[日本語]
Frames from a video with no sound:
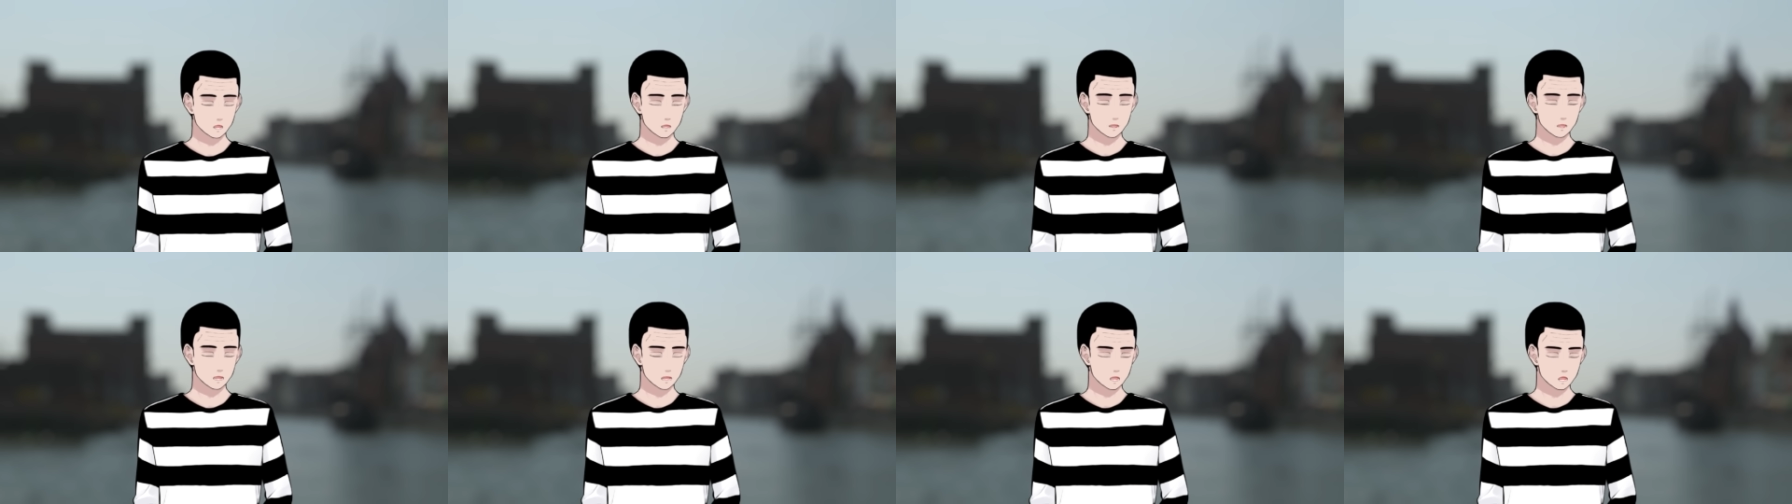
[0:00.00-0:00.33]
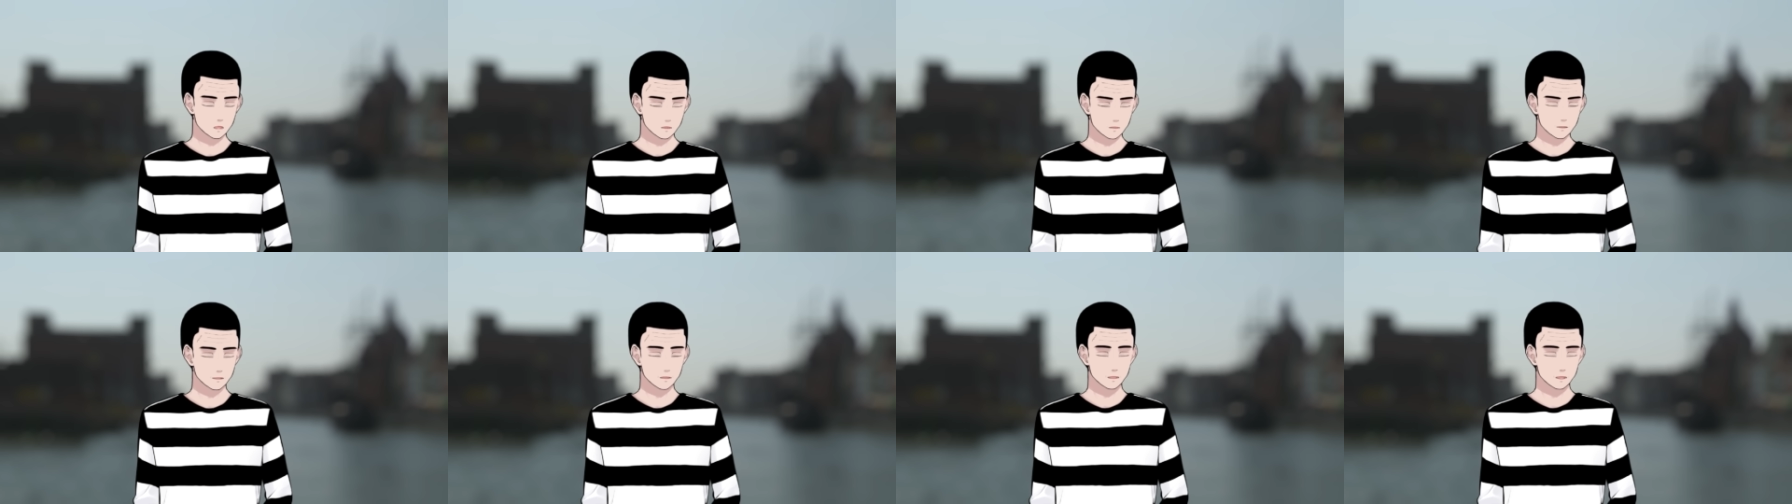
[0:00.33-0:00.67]

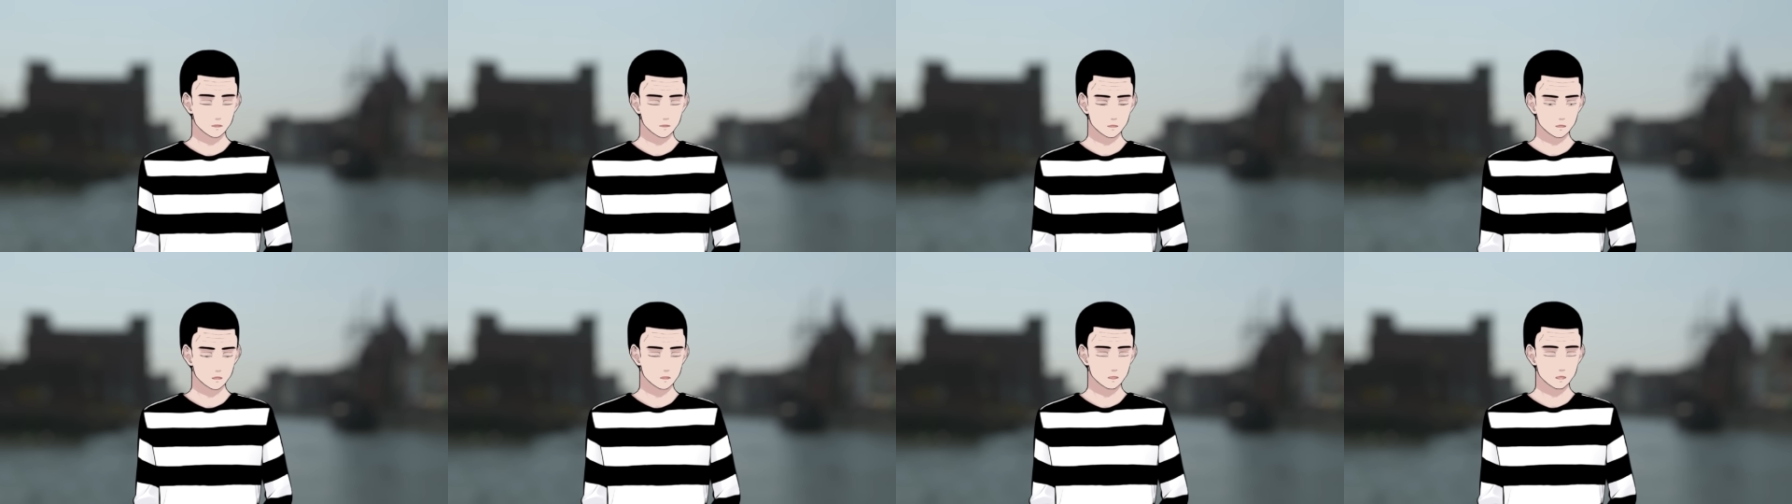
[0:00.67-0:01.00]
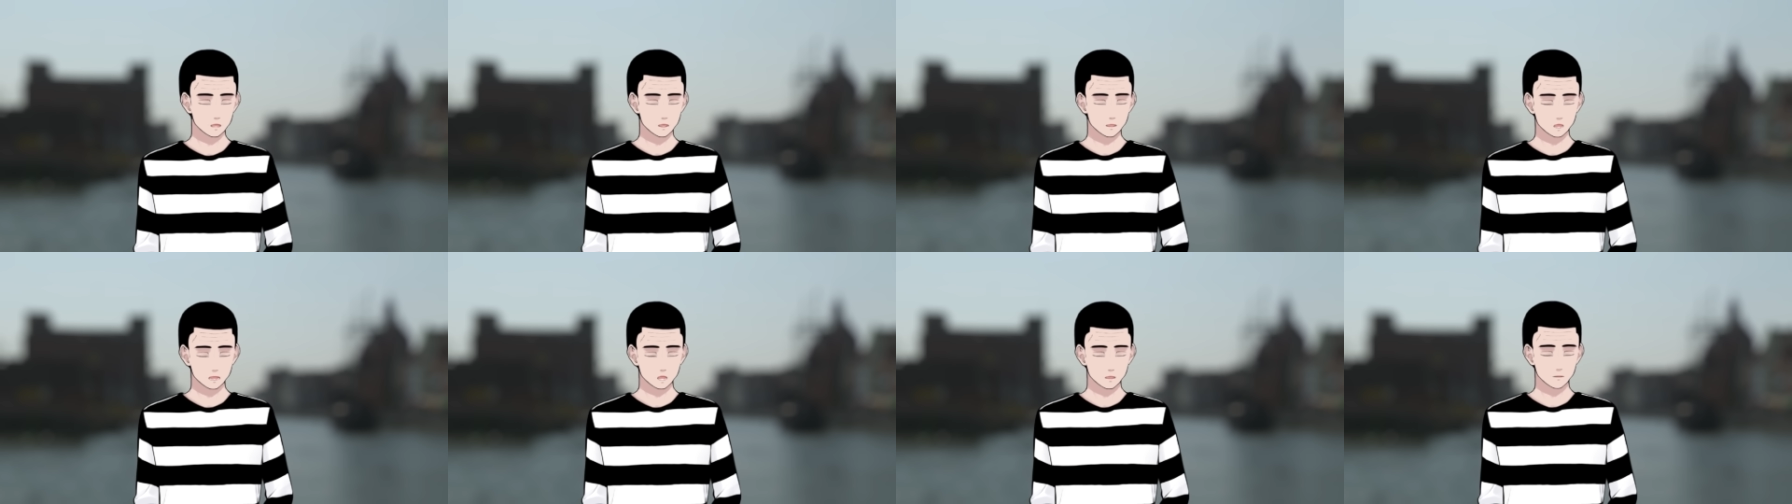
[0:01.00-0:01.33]

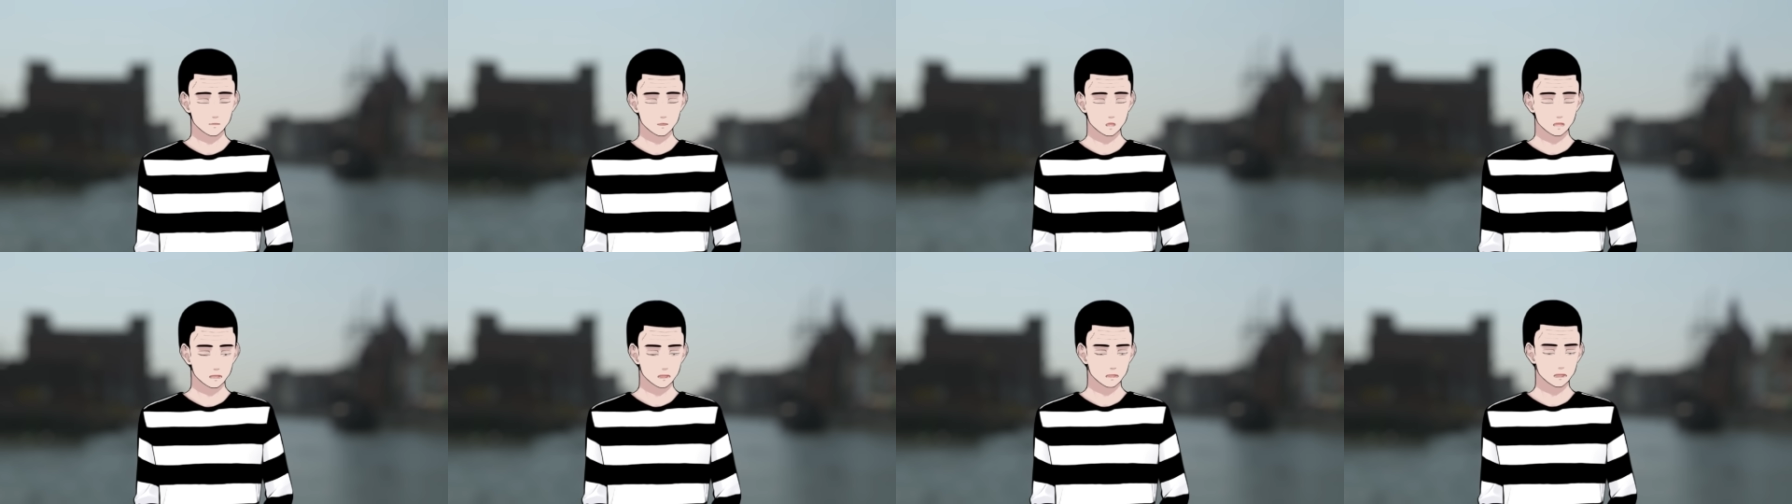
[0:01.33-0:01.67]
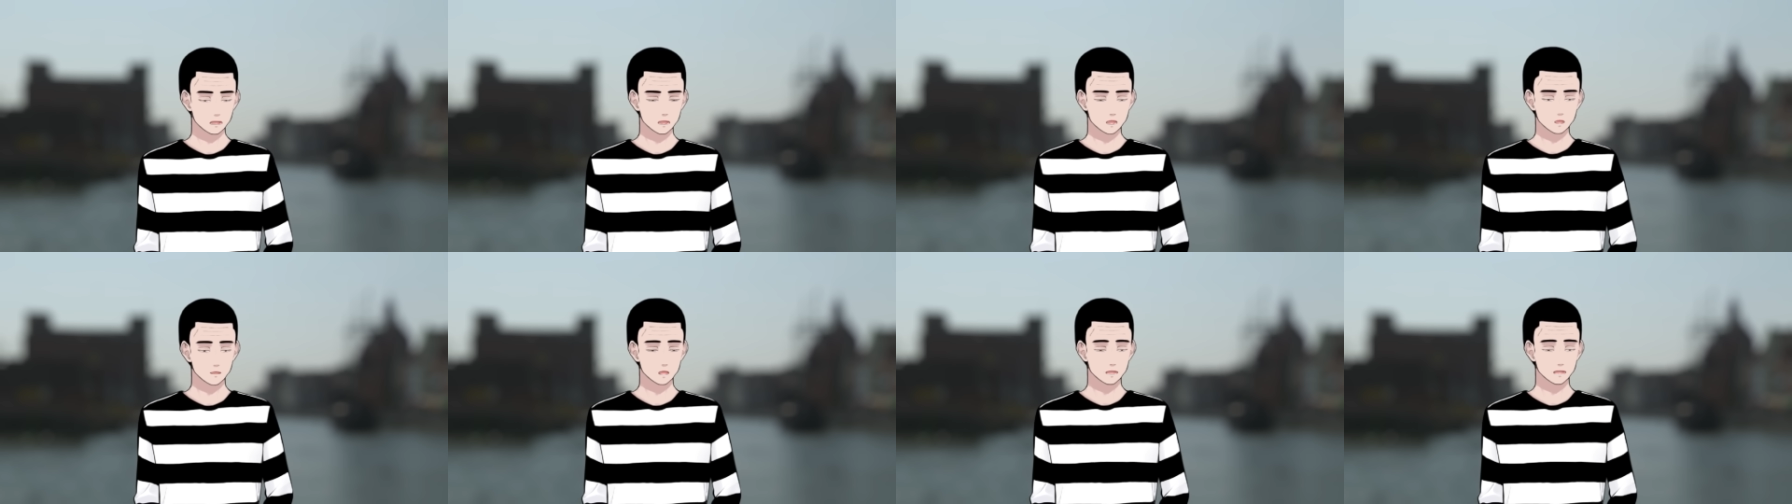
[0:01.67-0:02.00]

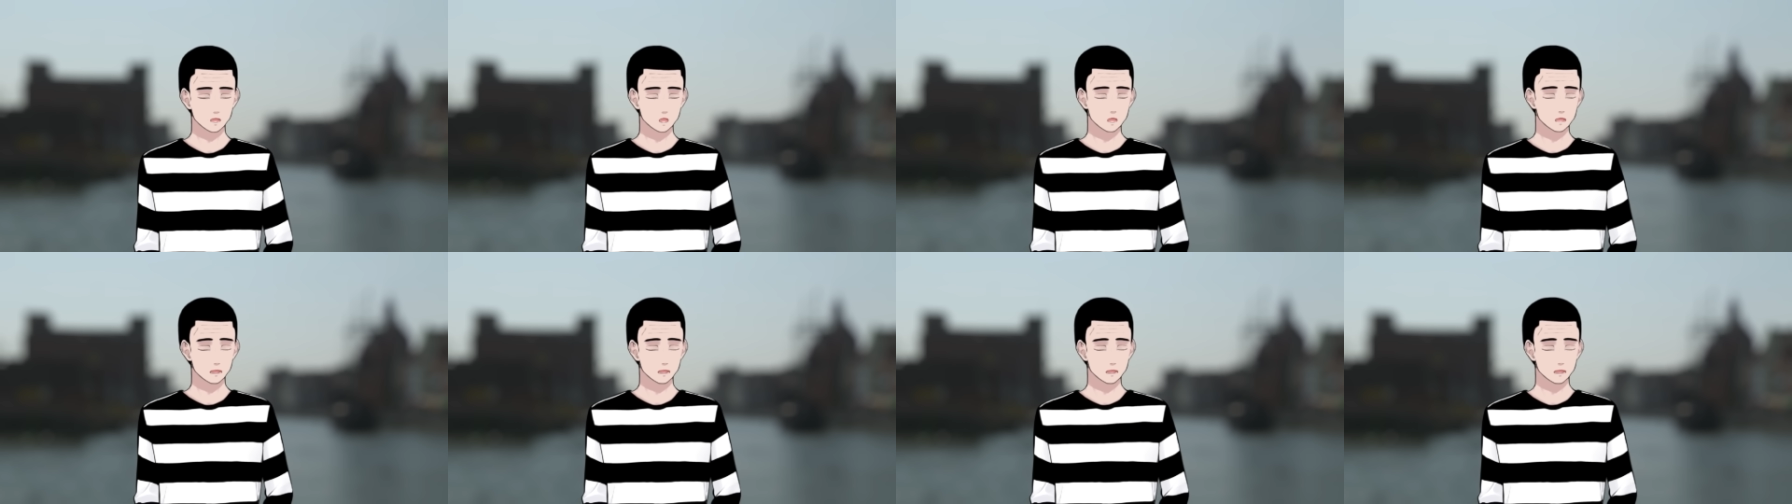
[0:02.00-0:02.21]
えー、